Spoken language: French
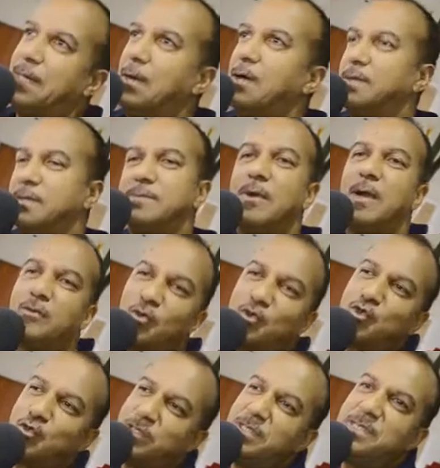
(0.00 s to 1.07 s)
Alors voilà,
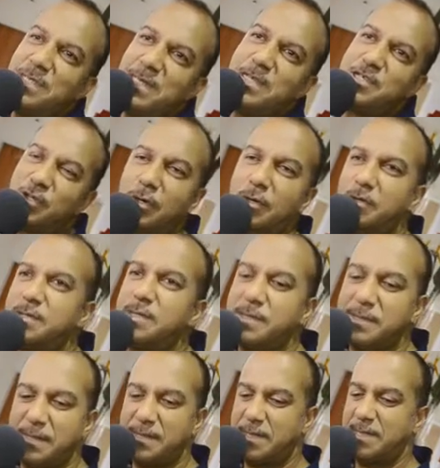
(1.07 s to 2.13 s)
donc je titille les gens,
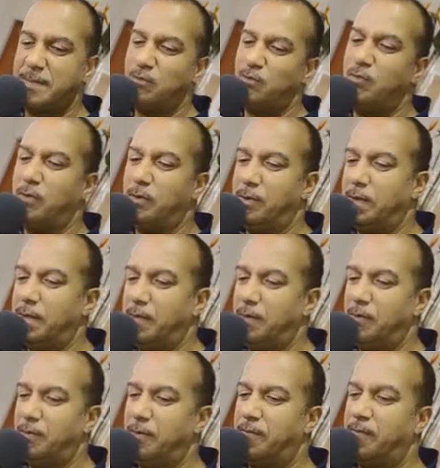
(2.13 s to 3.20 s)
c'est très amusant et
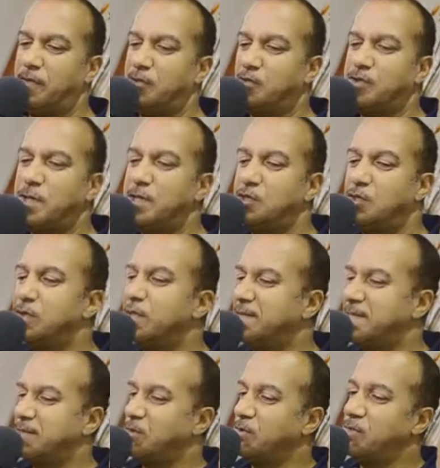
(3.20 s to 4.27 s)
euh, enfin je touche à des choses
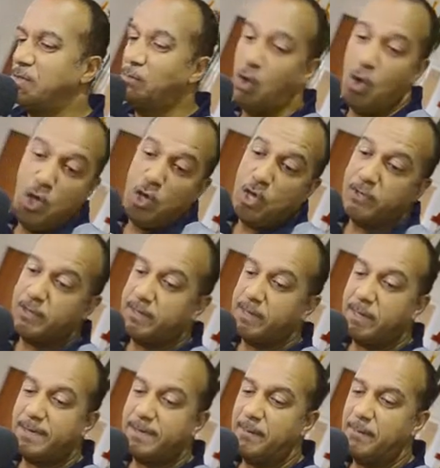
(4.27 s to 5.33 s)
assez sensibles et c'est
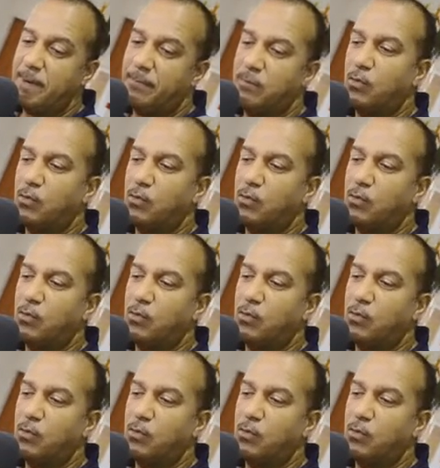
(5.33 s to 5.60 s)
ça qui est sympa.